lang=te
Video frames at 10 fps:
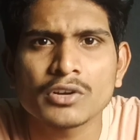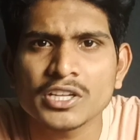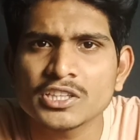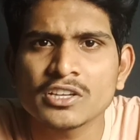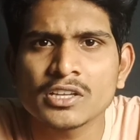
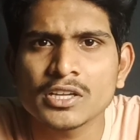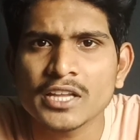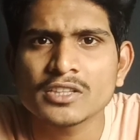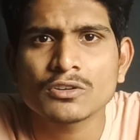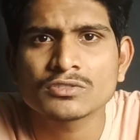ట్వంటీ
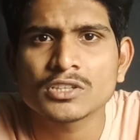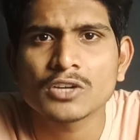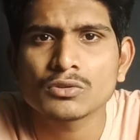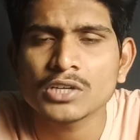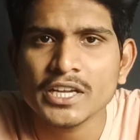త్రీకి అయితే వస్తుంది
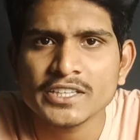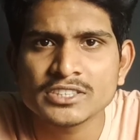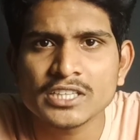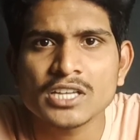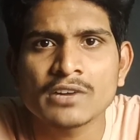అనుకుంటే
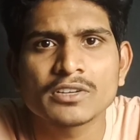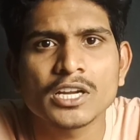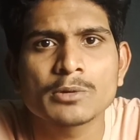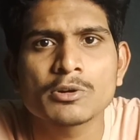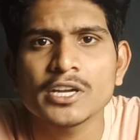ఎక్స్చేంజ్
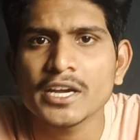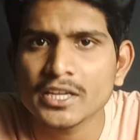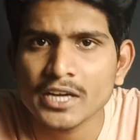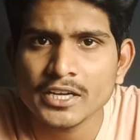ఆఫర్ కలుపుకొని అండ్